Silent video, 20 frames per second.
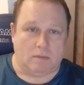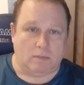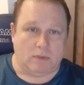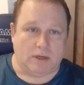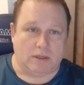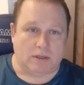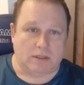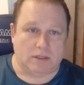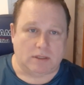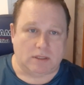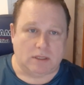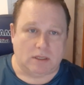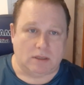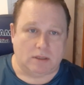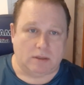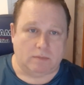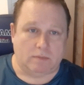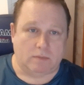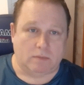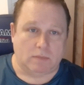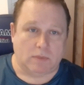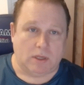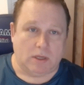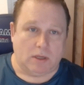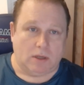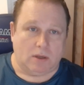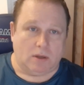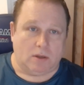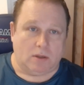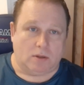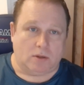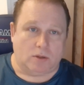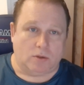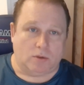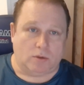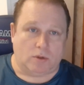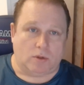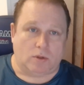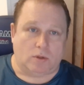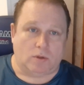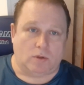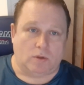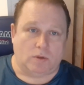мы это делаем. Тут